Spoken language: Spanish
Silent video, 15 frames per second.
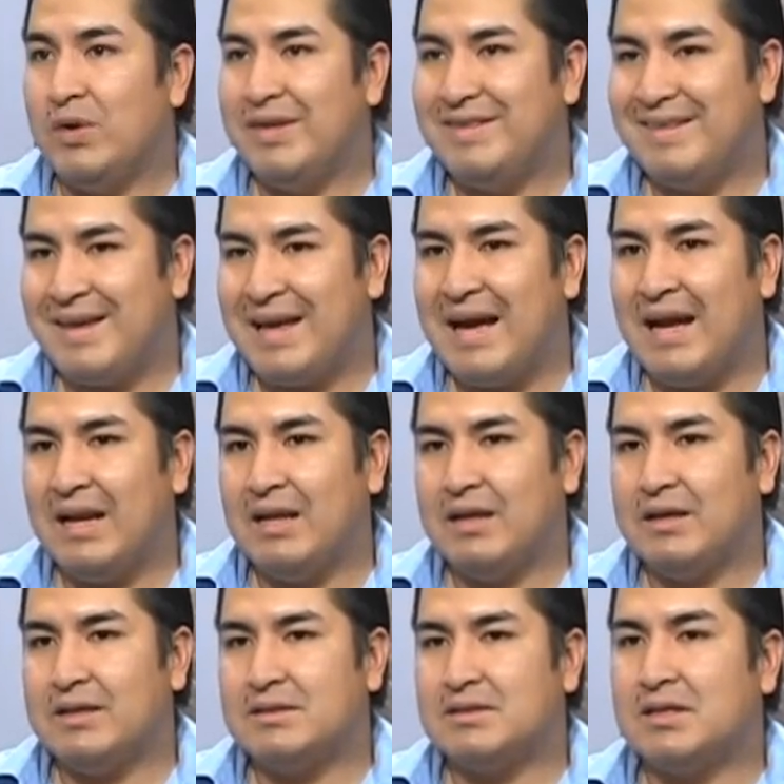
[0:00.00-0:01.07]
ideal
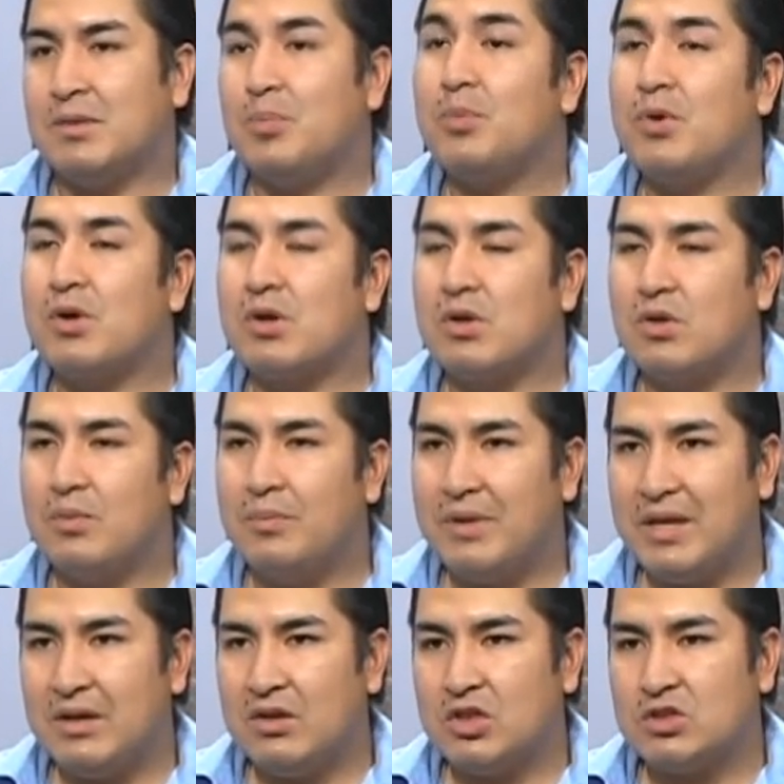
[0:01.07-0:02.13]
es que por lo
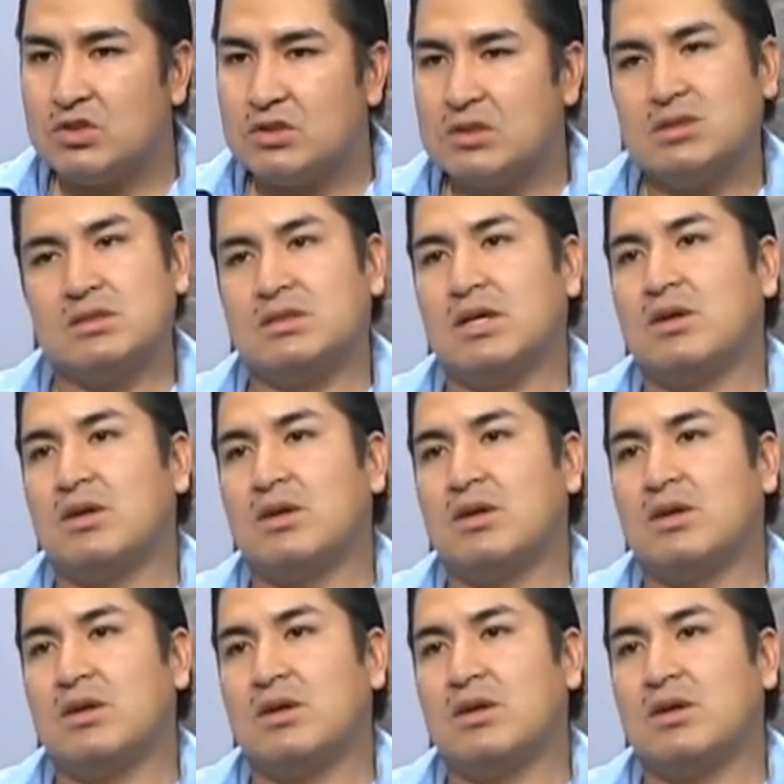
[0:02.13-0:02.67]
menos se